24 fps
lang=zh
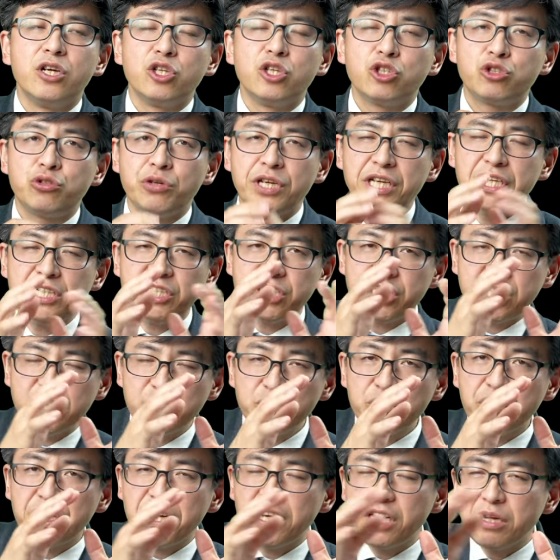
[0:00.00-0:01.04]
所以新
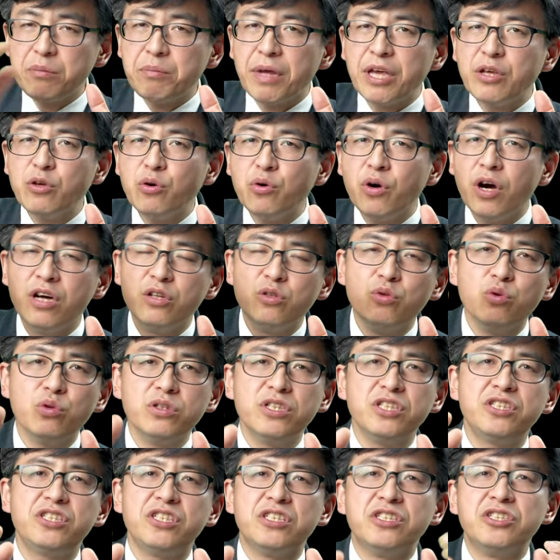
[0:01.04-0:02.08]
约里面有很多
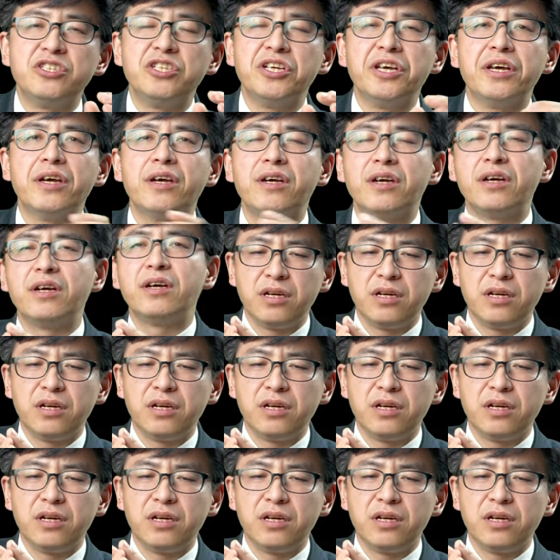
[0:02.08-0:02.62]
的警戒。